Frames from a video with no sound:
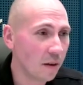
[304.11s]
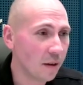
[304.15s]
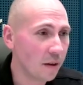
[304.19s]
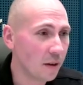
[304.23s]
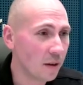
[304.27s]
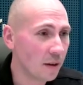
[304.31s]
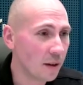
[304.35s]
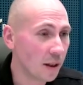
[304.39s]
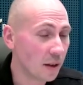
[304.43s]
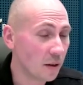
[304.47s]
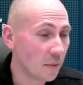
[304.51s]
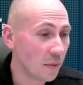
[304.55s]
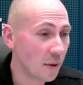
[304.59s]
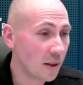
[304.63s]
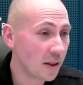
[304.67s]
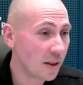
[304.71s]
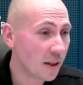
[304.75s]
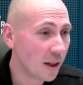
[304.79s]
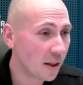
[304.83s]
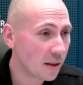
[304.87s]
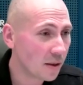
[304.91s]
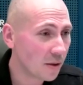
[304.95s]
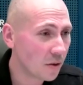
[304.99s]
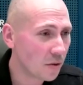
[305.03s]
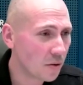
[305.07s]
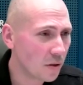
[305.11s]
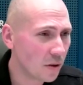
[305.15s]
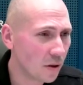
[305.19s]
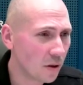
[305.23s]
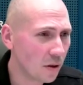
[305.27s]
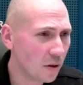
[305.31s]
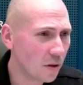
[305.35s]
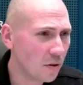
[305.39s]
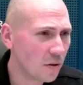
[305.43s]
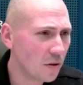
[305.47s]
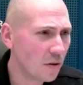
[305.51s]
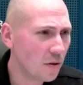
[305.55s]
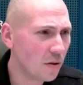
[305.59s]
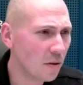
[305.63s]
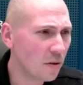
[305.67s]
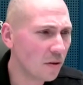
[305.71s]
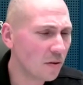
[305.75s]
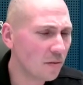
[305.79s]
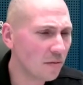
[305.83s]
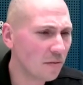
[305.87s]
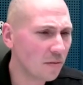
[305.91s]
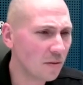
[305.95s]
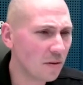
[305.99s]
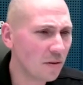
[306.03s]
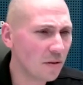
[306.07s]
E, natomiast na co dzień dochodzi
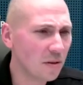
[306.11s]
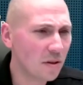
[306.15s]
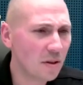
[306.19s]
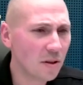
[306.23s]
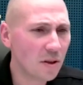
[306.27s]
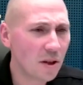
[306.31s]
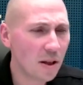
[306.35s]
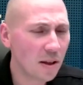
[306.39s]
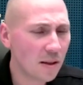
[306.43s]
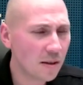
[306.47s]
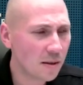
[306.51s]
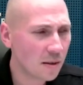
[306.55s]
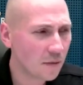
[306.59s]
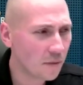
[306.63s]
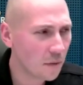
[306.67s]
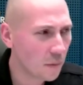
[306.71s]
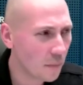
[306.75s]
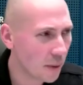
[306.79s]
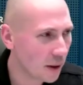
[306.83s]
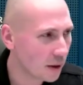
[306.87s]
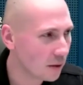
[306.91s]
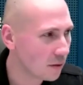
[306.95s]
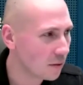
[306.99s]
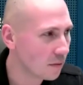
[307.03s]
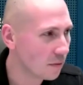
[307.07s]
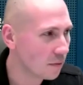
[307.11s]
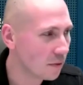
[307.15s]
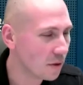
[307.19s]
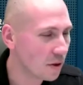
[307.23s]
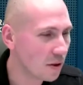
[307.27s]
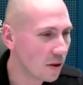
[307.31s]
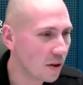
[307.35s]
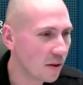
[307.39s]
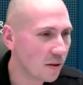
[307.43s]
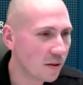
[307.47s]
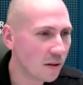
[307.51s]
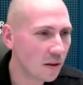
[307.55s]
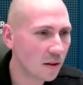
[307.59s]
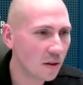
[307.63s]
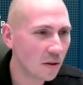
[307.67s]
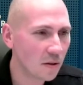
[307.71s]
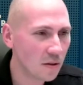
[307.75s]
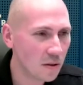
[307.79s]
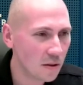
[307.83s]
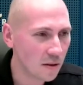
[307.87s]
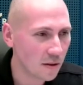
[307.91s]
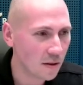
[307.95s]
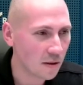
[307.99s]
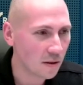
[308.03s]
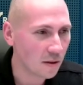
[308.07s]
do tysięcy wypadków, tysięcy
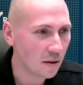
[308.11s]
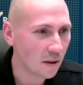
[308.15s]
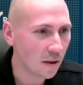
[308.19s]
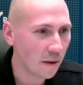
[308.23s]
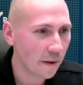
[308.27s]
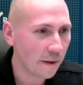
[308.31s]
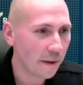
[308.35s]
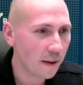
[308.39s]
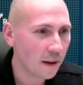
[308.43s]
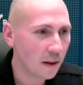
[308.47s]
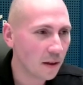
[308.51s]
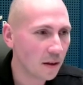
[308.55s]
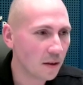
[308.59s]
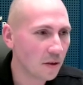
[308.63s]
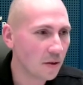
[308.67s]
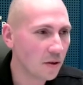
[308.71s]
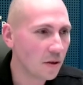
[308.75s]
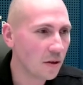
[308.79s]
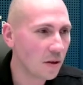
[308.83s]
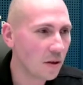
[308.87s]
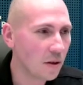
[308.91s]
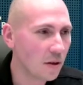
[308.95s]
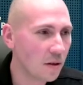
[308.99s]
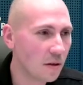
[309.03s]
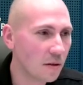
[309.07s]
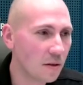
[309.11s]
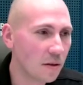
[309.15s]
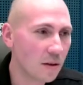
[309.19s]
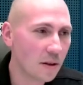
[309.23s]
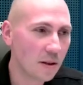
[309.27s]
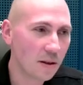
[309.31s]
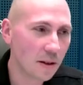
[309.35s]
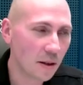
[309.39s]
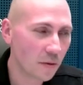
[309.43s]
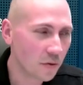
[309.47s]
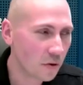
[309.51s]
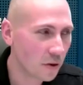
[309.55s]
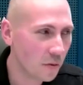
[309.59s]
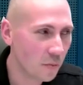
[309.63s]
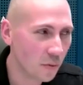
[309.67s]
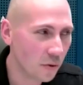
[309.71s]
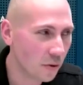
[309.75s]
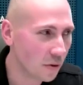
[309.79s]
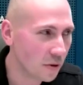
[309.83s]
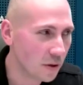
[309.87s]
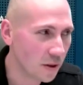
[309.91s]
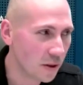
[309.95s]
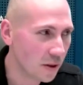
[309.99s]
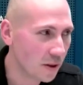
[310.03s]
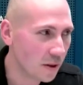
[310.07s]
kolizji, gdzie nie zawsze
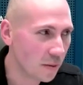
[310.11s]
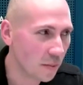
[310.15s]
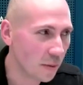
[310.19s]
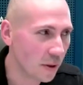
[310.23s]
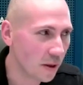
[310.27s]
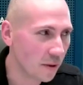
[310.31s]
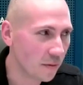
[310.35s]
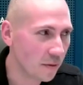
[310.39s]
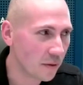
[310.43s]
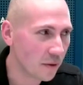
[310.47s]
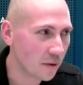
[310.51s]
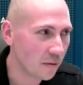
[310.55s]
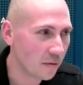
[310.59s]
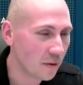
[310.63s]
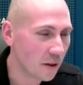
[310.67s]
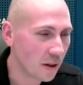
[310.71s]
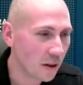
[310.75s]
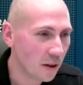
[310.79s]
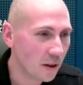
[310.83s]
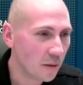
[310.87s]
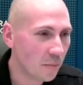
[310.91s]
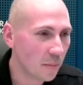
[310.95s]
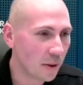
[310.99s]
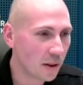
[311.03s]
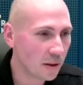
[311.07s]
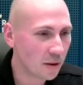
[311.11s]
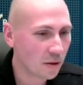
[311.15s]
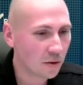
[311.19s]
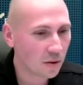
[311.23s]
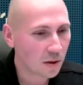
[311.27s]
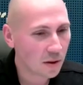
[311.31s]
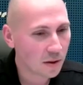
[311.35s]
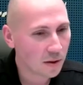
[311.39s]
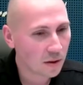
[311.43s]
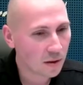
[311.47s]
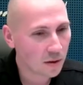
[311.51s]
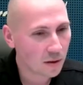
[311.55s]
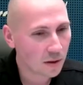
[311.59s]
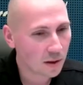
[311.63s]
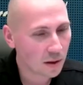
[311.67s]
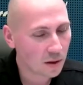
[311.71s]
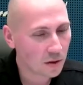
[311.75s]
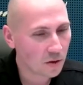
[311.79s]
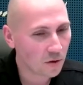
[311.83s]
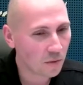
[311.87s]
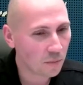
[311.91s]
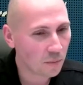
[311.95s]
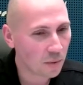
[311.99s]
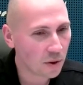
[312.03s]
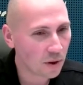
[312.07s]
młody jest sprawcą. Bardzo często jest
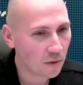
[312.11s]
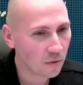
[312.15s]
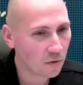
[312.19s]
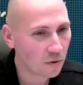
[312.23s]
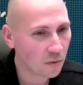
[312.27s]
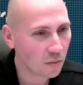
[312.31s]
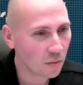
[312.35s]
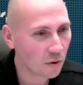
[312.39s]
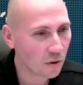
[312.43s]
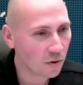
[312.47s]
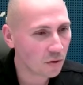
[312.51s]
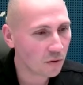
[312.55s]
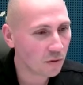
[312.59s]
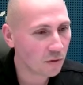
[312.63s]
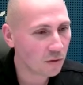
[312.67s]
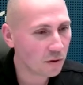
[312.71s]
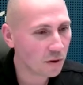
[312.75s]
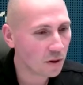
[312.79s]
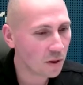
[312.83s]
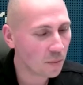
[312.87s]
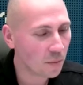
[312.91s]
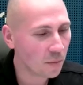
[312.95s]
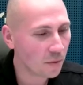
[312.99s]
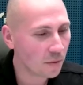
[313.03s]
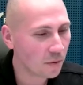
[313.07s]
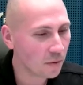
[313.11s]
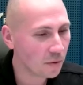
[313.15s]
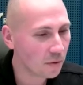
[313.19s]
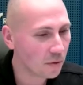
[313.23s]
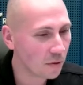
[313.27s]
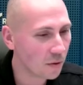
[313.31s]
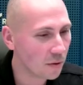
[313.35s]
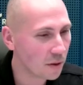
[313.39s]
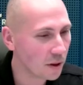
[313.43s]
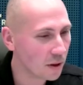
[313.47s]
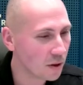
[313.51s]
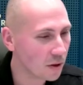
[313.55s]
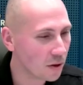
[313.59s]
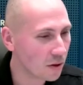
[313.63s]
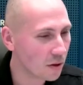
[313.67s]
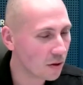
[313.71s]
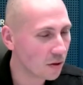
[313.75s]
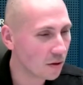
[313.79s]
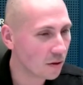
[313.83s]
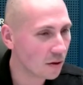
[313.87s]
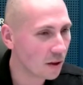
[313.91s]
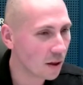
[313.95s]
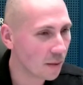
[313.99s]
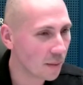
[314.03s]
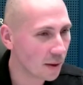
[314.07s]
tak, że w pierwszym roku oni nie powodują
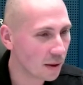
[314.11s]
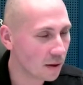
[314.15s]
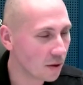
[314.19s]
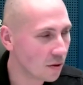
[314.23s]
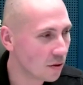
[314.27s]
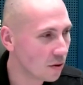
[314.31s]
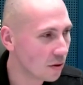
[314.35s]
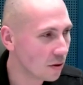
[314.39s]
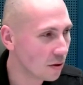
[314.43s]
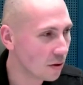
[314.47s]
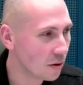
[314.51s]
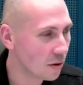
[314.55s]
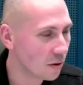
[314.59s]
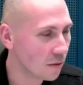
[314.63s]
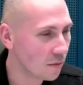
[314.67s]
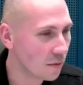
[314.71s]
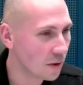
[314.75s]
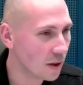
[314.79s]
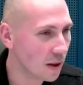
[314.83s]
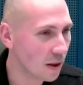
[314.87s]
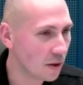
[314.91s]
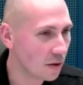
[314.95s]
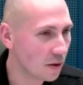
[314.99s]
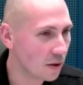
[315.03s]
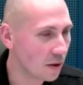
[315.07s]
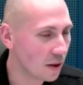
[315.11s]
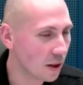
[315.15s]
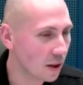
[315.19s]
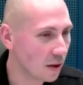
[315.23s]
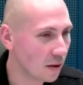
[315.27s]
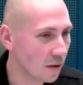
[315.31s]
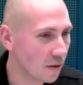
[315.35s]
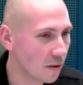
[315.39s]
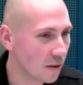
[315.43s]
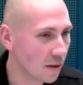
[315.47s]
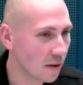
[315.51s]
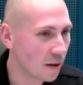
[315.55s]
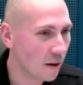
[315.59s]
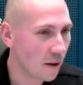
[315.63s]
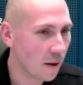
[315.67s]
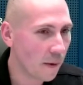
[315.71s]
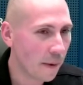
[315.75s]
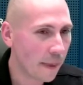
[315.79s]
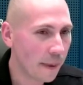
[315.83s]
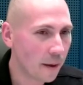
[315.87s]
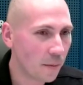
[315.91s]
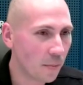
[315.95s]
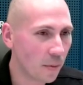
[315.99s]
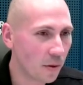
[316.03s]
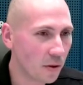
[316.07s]
jakichś dramatycznych wydarzeń na drodze,
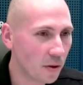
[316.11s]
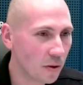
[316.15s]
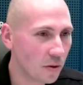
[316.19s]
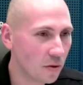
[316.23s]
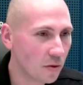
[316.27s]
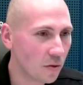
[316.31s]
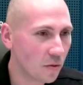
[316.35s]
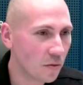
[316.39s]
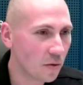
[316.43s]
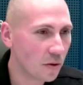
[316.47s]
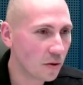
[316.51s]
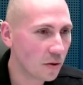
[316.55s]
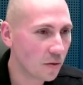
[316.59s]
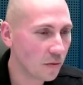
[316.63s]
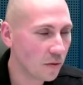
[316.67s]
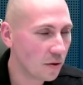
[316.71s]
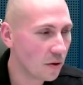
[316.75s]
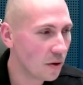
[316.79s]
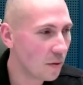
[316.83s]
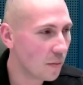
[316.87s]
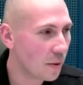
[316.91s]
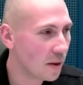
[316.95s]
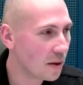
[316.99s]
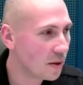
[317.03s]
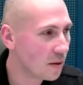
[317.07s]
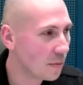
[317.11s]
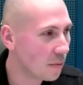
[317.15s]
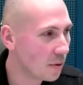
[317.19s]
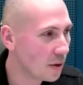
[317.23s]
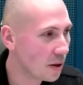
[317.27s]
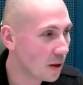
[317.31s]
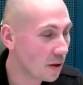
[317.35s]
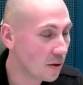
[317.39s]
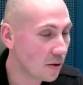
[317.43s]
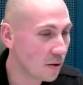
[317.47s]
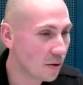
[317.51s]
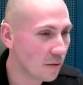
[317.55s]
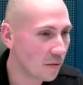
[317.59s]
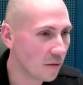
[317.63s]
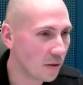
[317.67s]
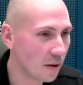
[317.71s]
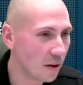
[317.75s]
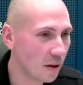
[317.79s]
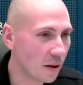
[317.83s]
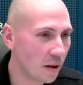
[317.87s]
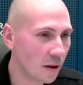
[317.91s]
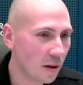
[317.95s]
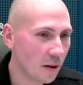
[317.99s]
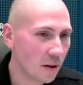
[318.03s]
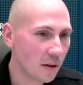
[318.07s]
bo jeżdżą rzeczywiście bardzo
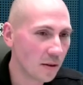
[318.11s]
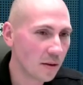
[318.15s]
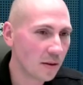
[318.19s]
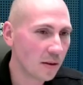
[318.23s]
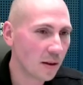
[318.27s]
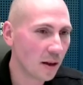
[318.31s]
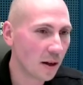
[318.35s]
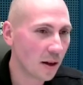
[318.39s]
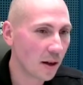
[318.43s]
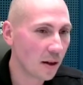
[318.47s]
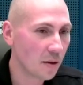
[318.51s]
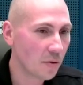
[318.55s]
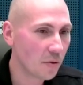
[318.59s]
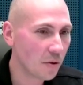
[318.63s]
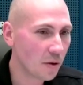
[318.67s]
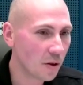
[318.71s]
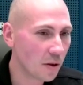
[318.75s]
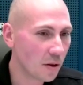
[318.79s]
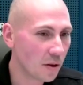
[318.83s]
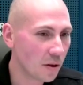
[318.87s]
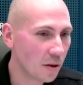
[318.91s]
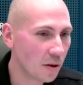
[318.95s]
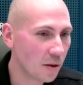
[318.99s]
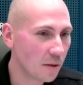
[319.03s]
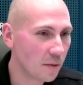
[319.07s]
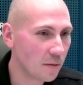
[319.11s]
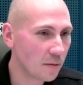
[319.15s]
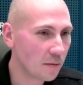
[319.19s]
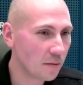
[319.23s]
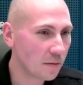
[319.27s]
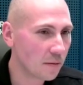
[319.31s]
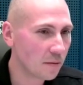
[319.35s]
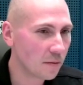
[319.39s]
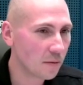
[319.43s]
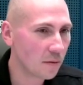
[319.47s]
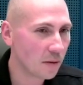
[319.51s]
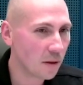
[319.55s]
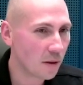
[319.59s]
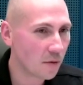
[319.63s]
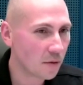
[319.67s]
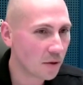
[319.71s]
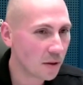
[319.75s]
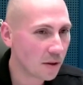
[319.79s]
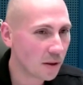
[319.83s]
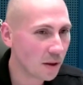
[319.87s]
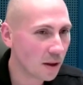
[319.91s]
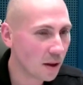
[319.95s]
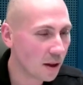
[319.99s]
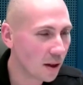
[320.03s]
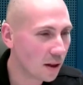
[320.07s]
bojaźliwie, starają się e, te
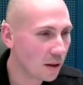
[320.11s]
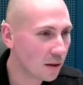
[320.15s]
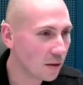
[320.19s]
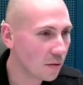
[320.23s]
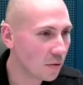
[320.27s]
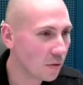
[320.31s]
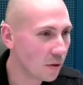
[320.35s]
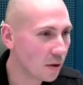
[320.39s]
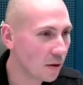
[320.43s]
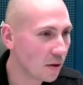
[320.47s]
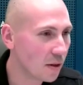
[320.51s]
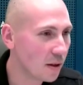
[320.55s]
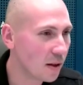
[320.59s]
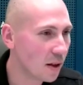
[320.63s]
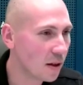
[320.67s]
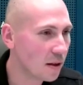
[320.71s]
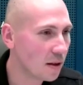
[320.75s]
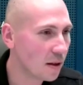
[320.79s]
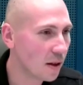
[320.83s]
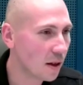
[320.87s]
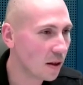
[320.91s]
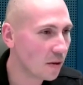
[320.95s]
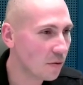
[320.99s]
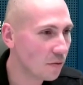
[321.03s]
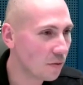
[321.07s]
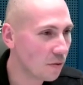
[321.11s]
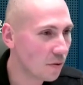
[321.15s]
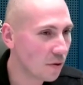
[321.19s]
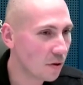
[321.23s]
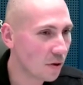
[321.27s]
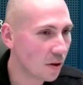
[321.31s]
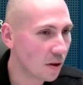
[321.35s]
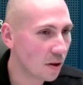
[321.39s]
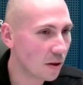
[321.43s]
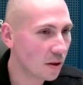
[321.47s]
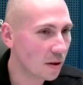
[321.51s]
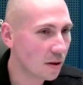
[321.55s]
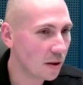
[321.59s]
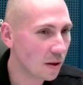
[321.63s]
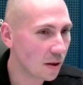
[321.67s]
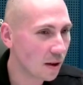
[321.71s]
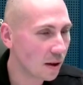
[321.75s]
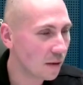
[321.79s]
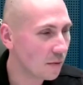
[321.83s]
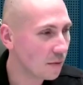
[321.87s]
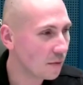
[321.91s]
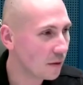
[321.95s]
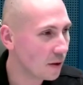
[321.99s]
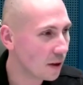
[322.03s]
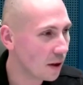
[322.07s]
wszystkie rady, które dostali na kursie,
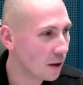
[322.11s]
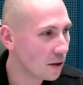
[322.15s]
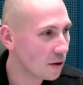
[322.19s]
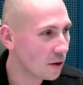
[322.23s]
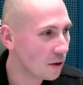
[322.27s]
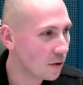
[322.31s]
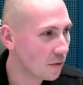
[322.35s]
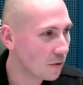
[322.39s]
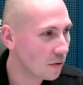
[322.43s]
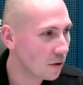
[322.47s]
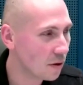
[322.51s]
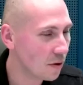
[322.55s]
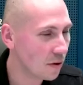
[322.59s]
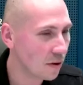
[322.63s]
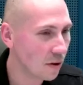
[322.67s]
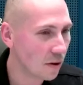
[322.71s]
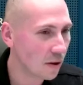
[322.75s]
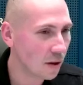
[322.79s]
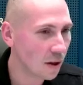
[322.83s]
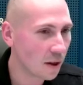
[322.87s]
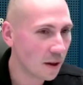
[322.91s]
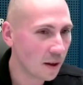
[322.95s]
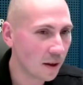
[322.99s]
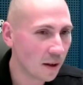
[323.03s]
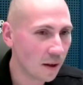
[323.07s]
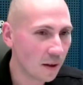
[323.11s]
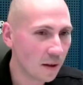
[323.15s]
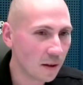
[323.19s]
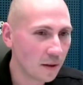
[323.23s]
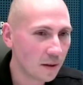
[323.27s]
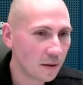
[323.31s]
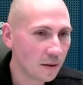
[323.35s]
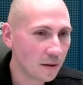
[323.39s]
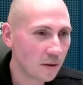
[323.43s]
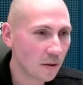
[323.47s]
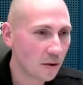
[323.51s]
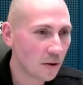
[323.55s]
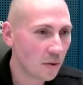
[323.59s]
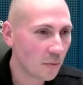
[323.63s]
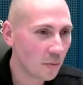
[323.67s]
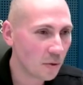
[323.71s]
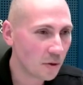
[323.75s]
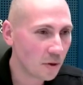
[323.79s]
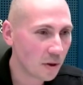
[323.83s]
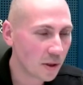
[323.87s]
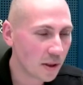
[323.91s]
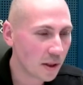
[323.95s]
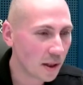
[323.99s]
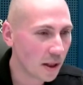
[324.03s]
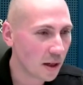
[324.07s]
jednak wdrażać w życie co się
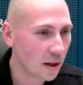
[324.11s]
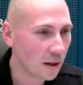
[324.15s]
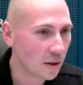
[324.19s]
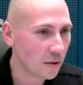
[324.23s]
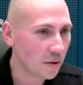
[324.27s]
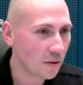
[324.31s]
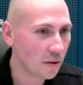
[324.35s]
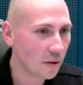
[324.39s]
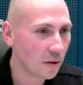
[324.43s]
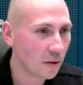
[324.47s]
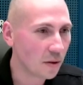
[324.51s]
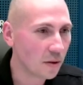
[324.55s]
może stać?